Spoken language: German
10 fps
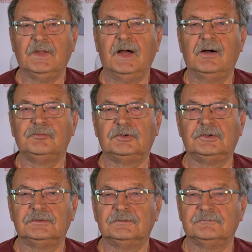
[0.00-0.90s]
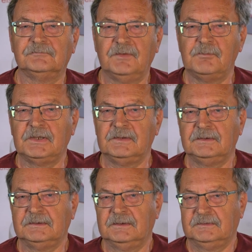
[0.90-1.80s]
aber wenn
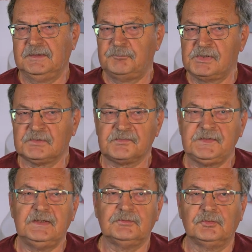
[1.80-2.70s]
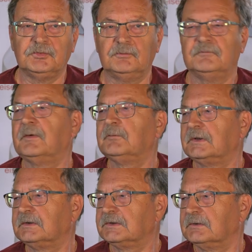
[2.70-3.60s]
man die Bilder sieht oder wenn,
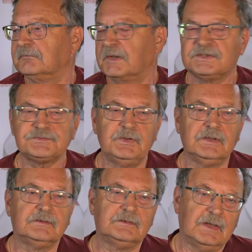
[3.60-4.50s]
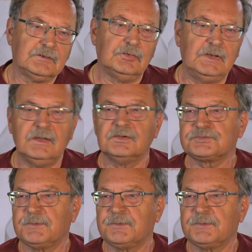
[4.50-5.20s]
man, wenn ich mit den Kollegen